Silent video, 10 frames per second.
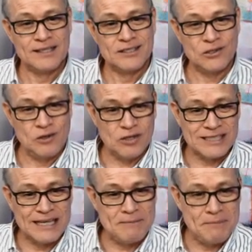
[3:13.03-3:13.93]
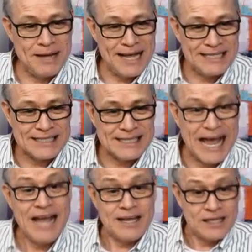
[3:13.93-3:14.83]
Son los que más...
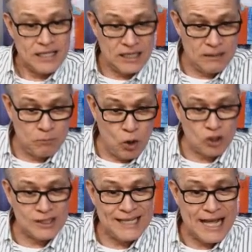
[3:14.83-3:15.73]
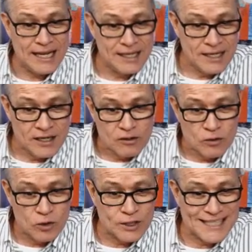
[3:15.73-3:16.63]
Ah, y Botia,
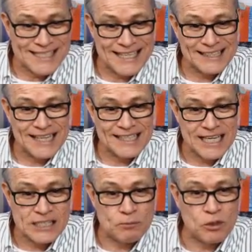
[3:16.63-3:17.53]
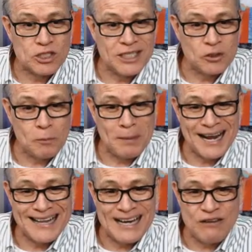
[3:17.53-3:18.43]
un 63%
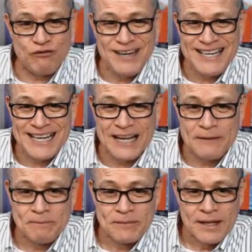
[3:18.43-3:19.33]
para Delfina.